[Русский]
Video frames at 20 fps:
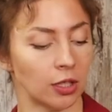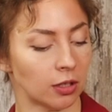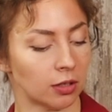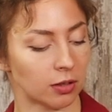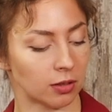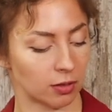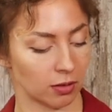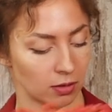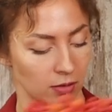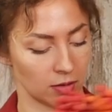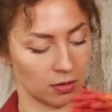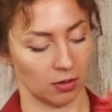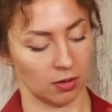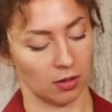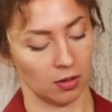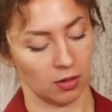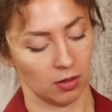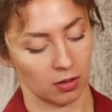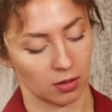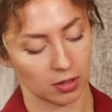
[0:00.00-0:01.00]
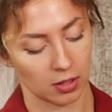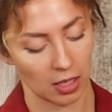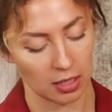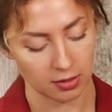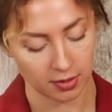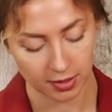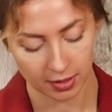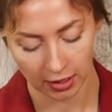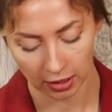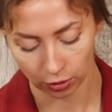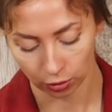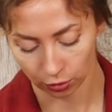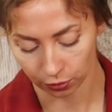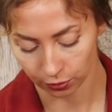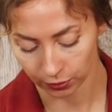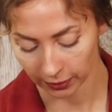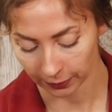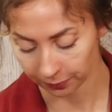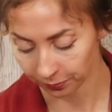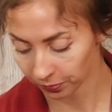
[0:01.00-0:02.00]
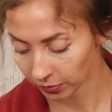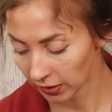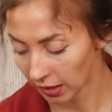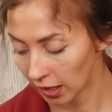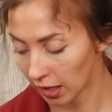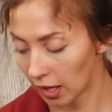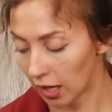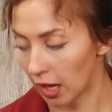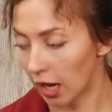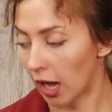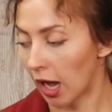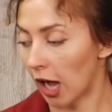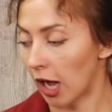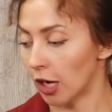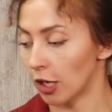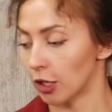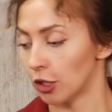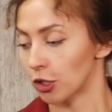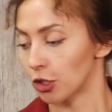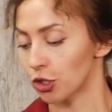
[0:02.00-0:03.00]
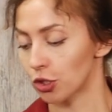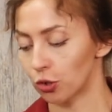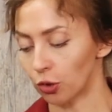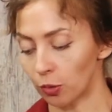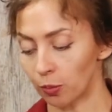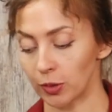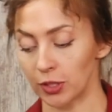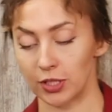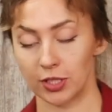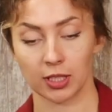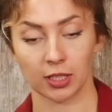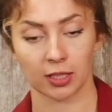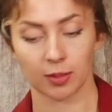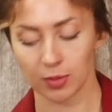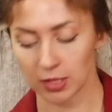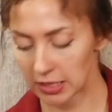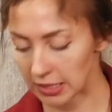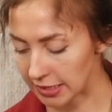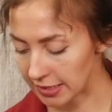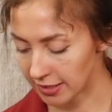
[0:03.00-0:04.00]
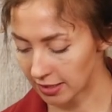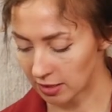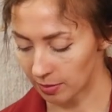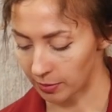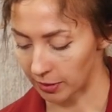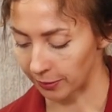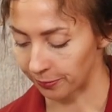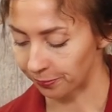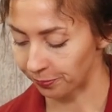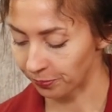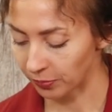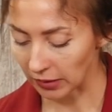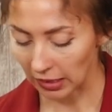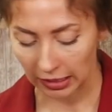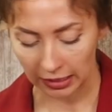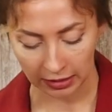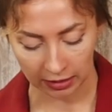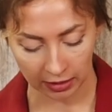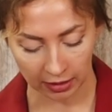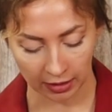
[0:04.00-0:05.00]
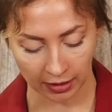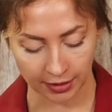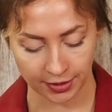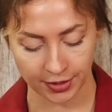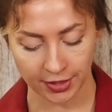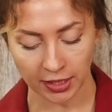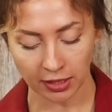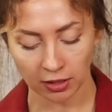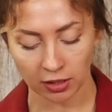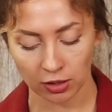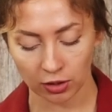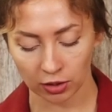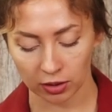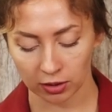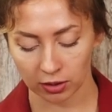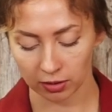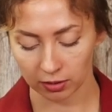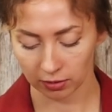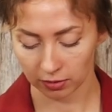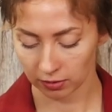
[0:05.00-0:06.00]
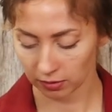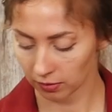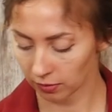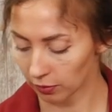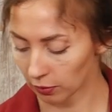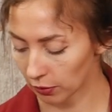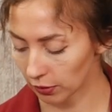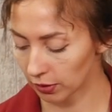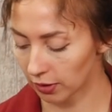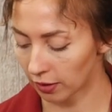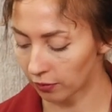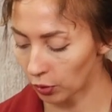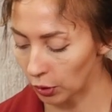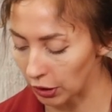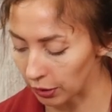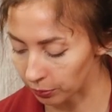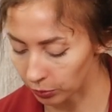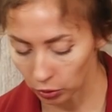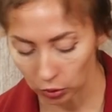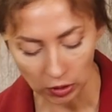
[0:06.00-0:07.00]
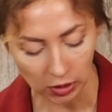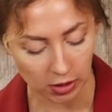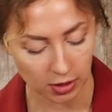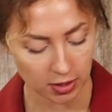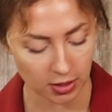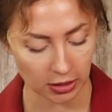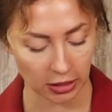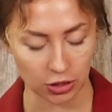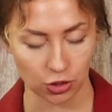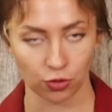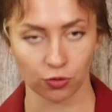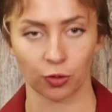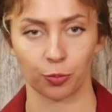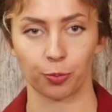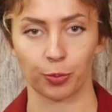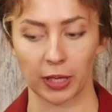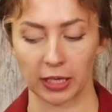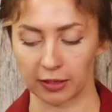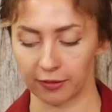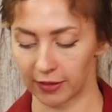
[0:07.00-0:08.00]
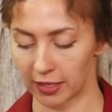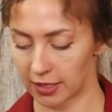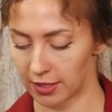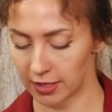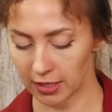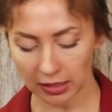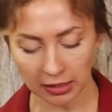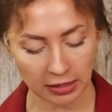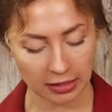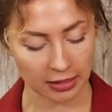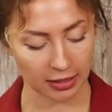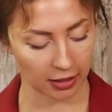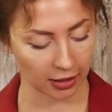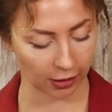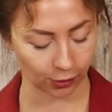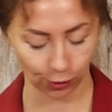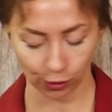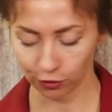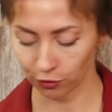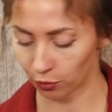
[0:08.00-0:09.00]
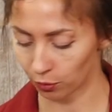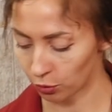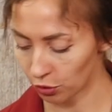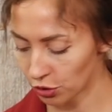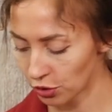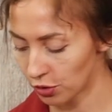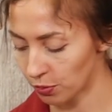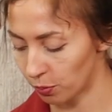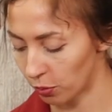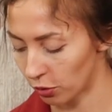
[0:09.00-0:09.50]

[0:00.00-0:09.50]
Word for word: их как заготовка. Что мы делаем с листьями? Техник довольно много расскажу вам про две техники, которые вы можете